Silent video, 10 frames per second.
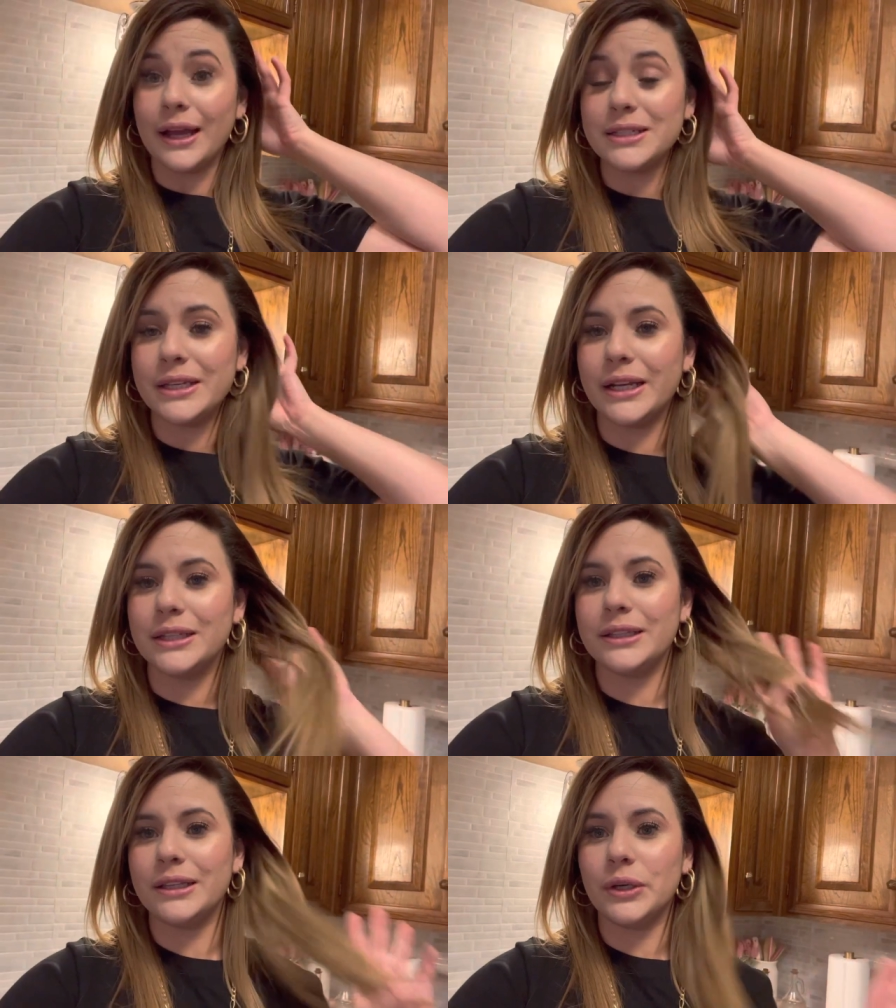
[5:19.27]
Allí en
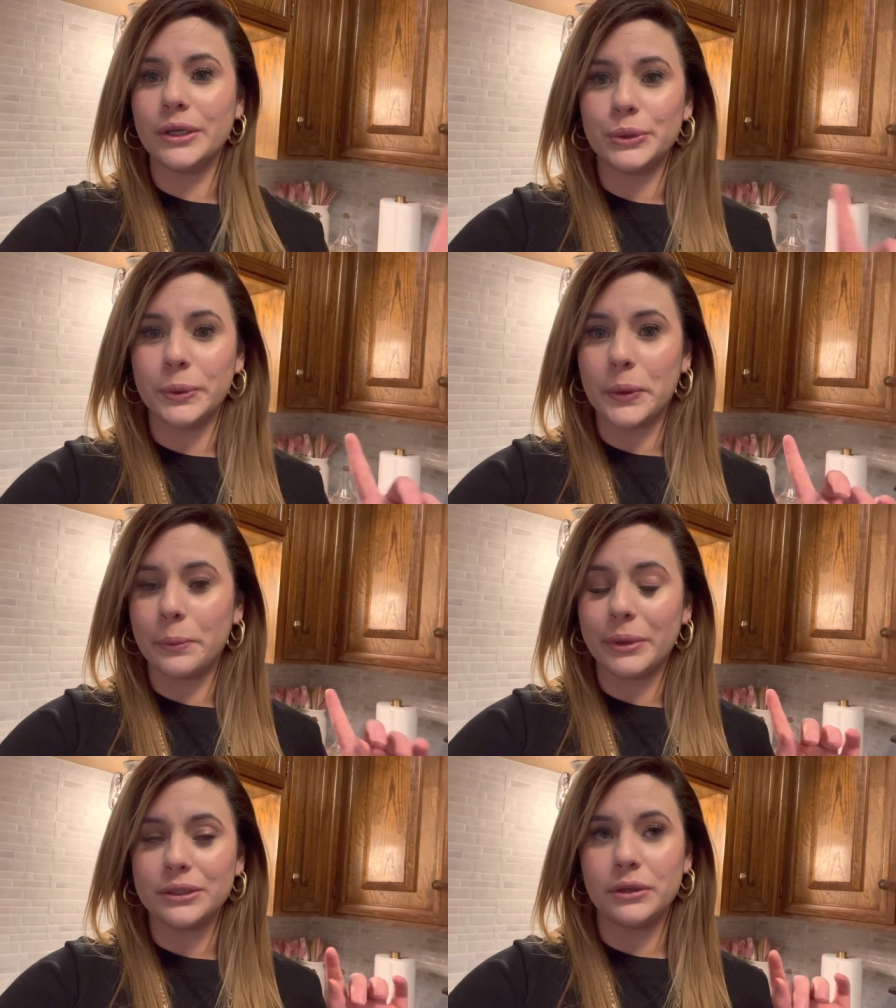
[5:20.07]
la tienda lo que estuve
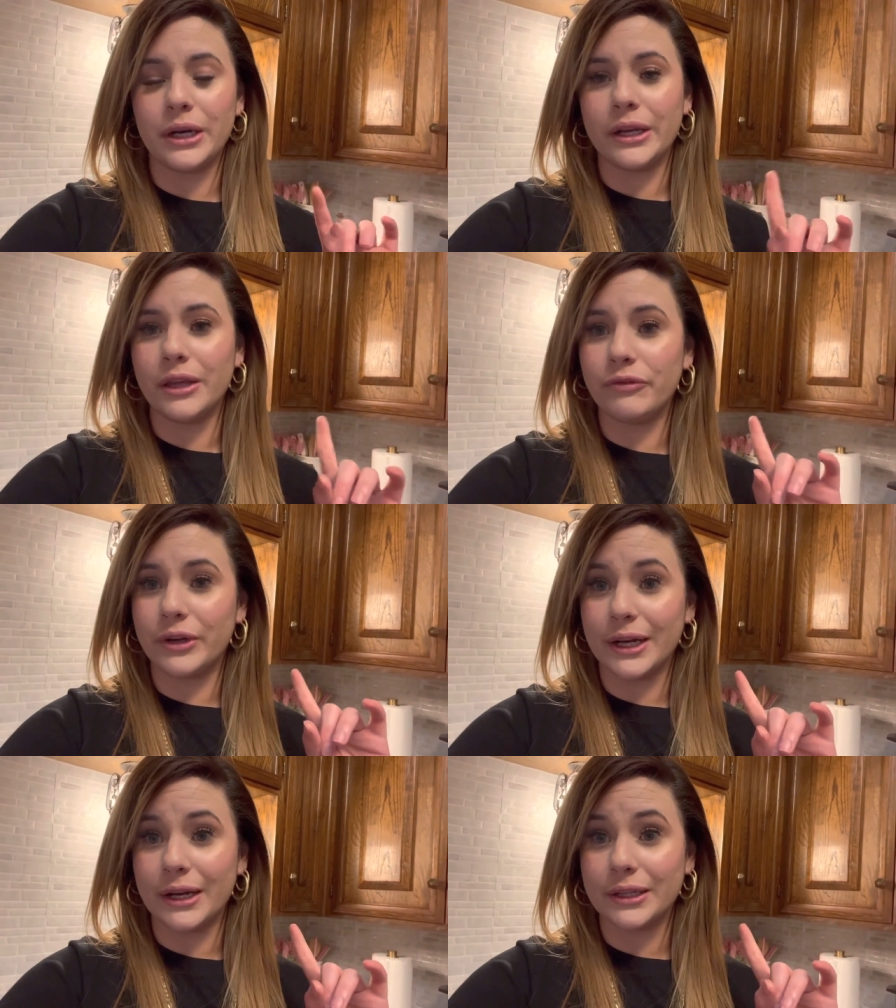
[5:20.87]
comprando a la niña
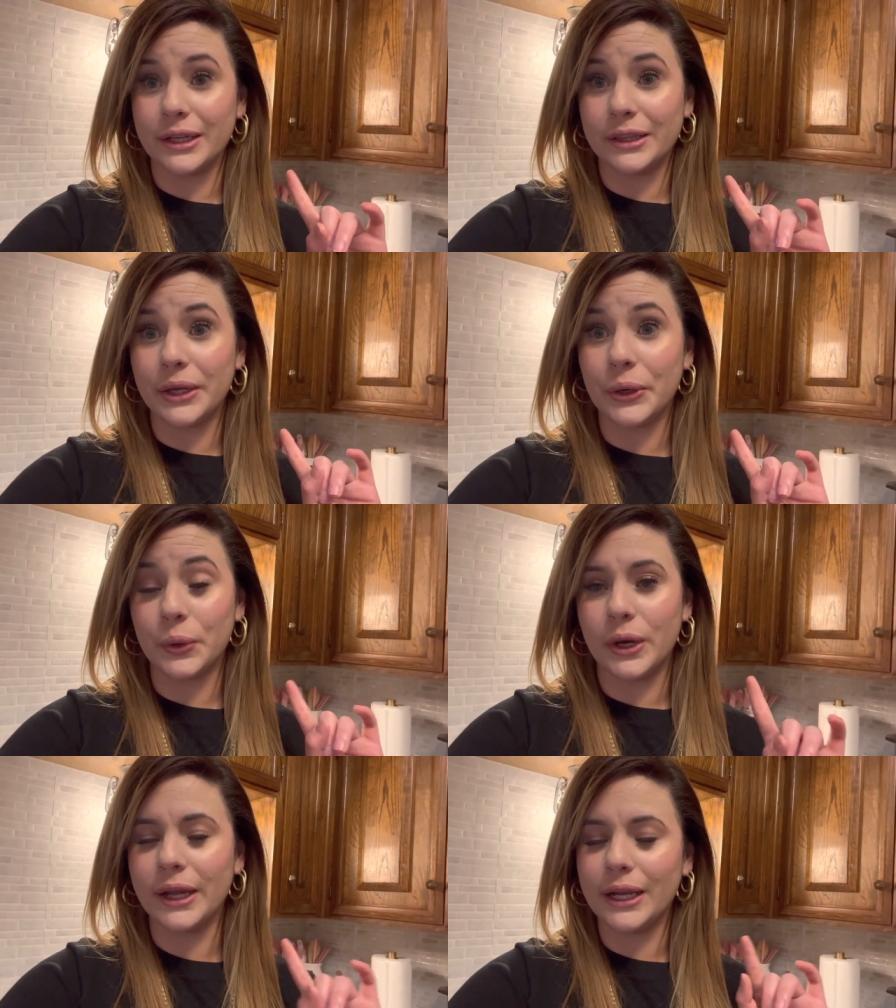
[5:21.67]
fue la carterita
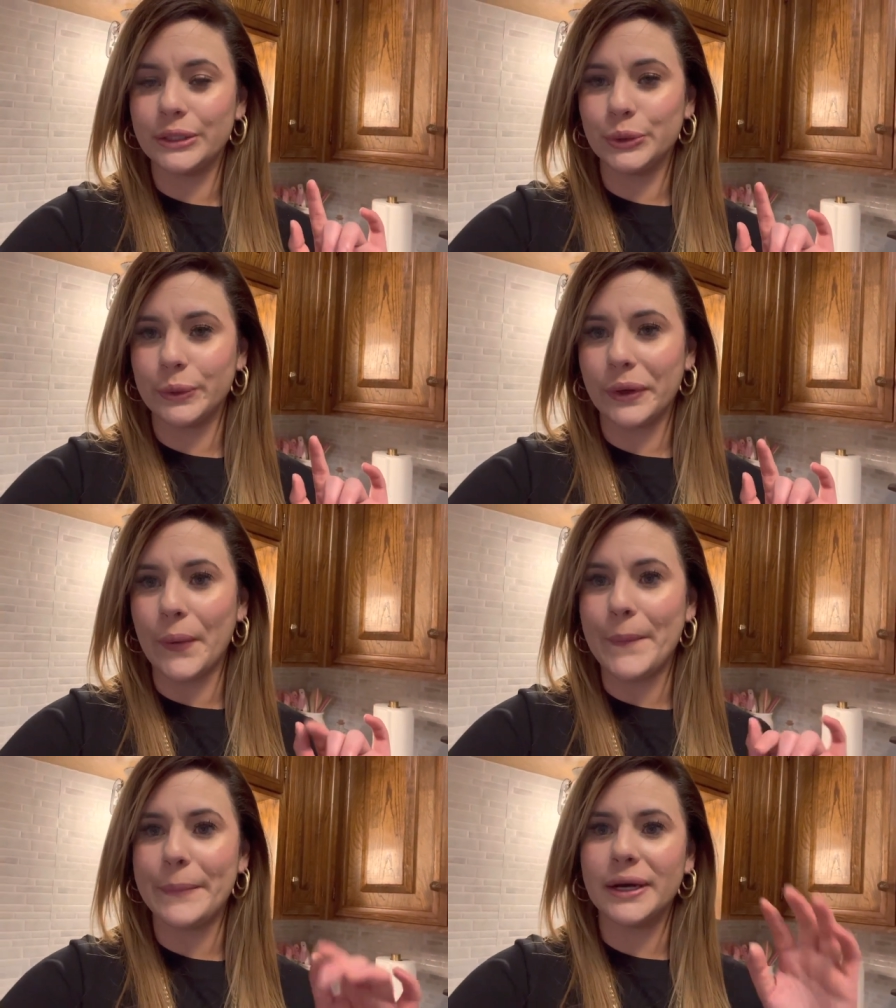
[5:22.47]
roja que le estuve
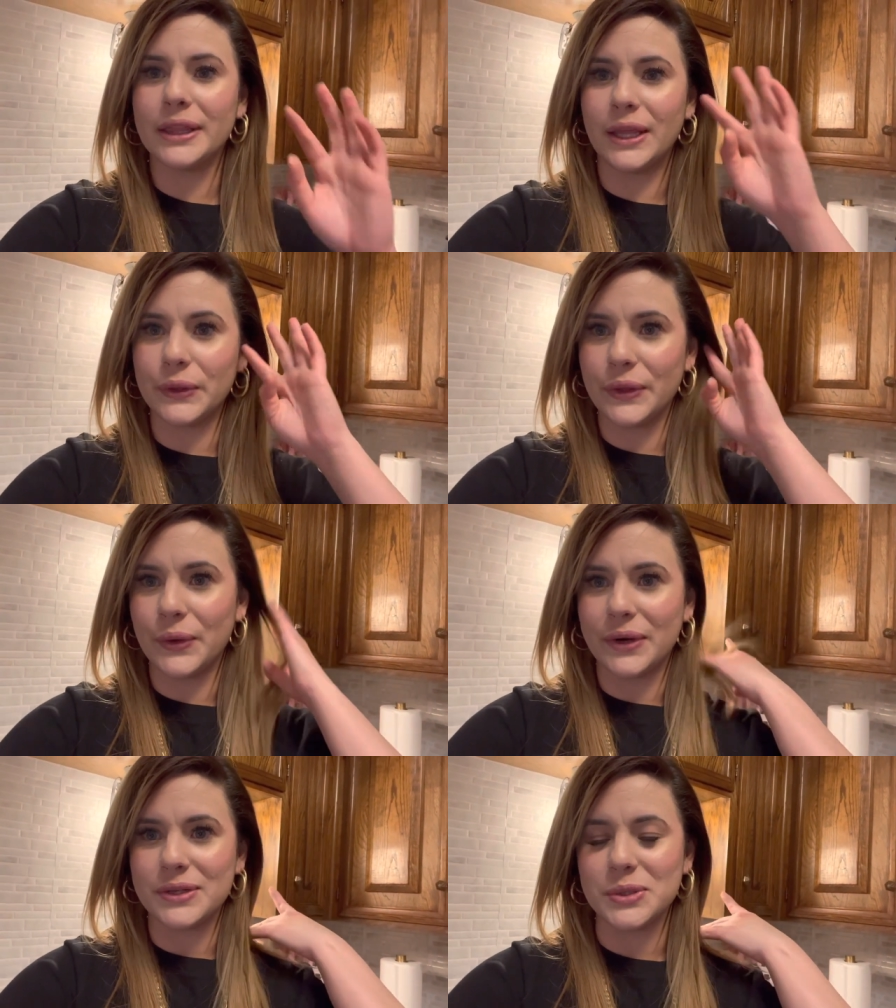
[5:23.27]
compartiendo
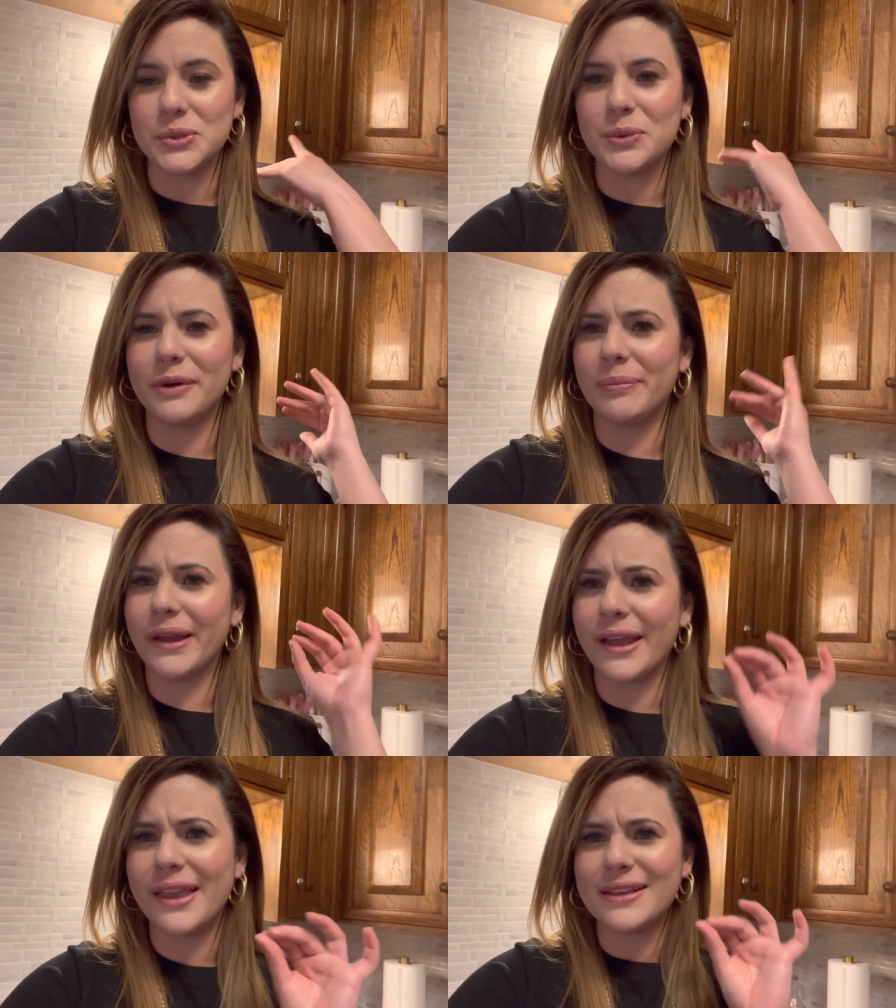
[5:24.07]
de corazón súper
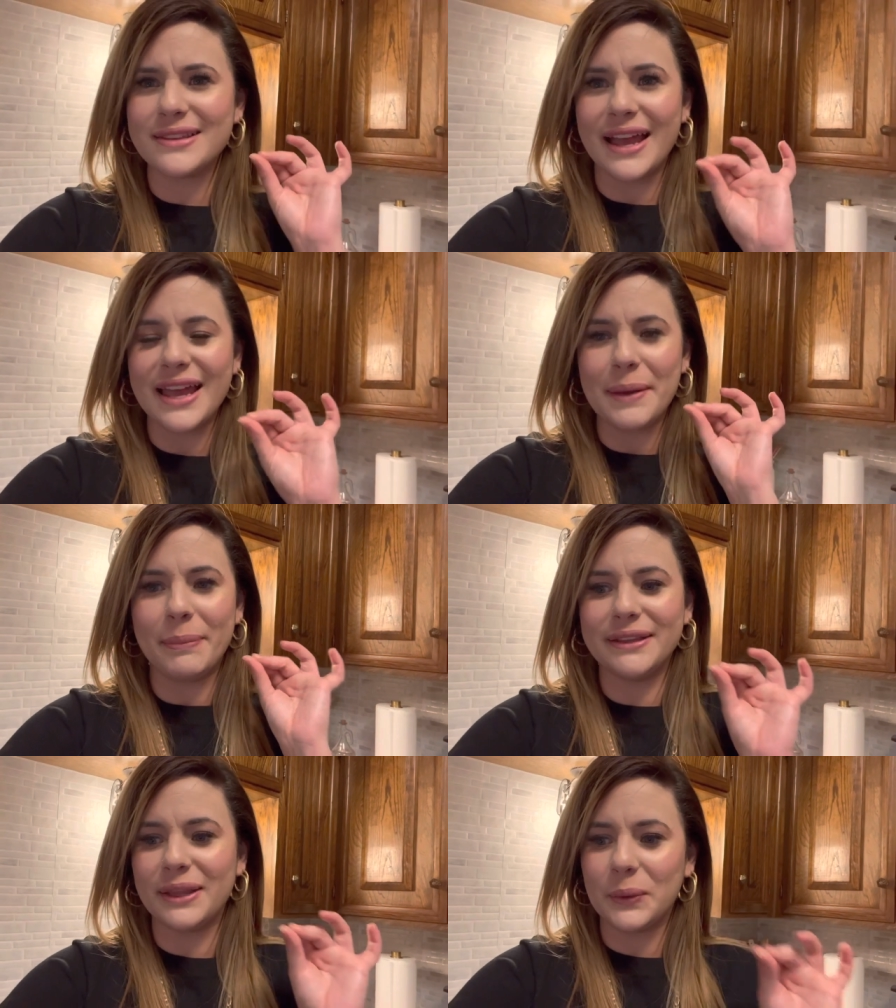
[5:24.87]
pequeña. Está
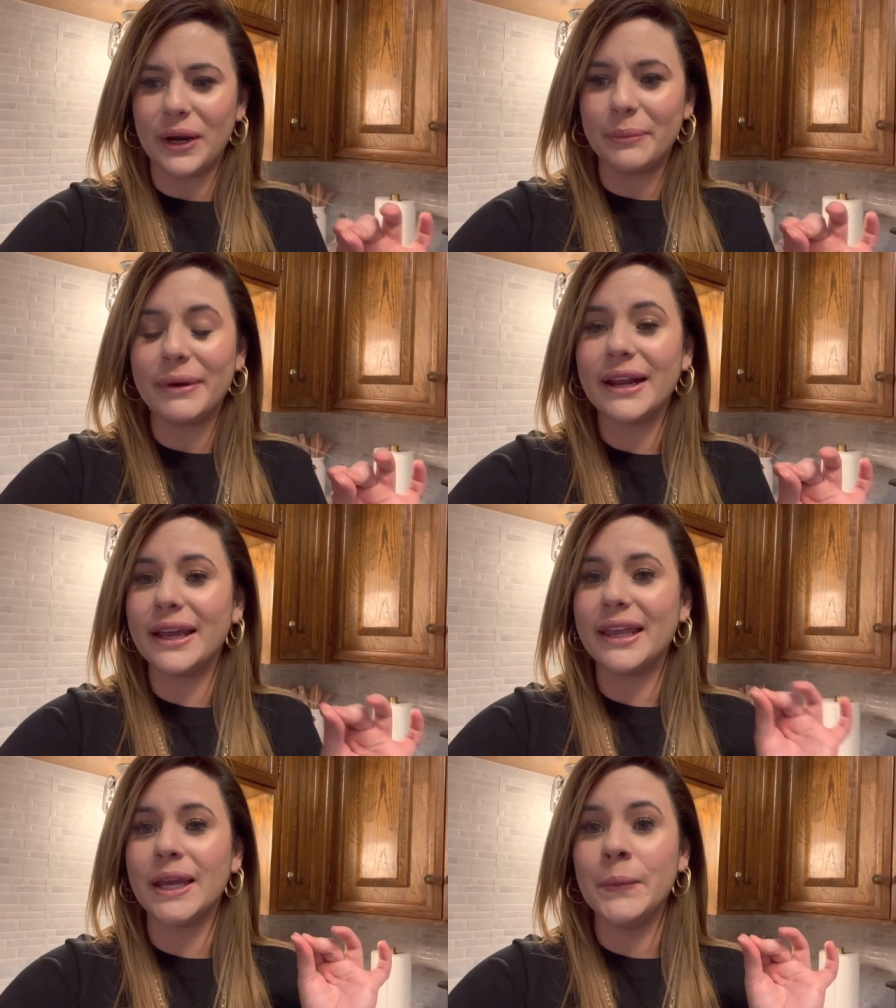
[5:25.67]
espectacular
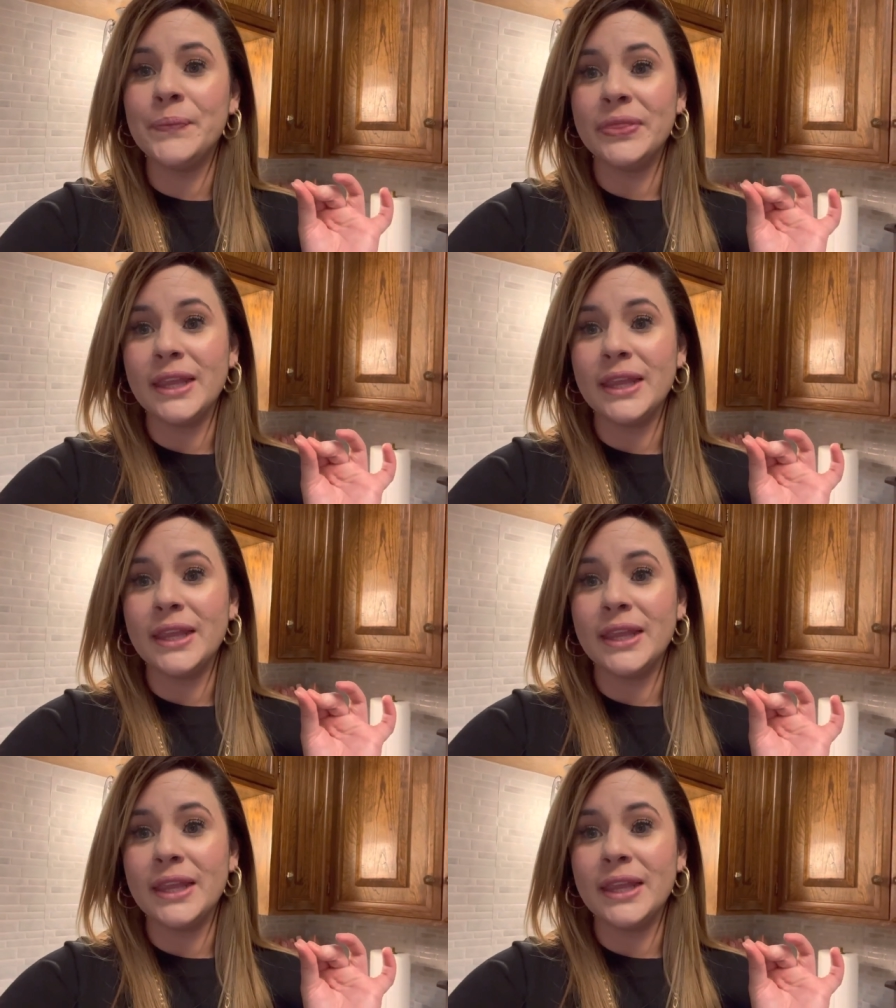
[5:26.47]
para ella.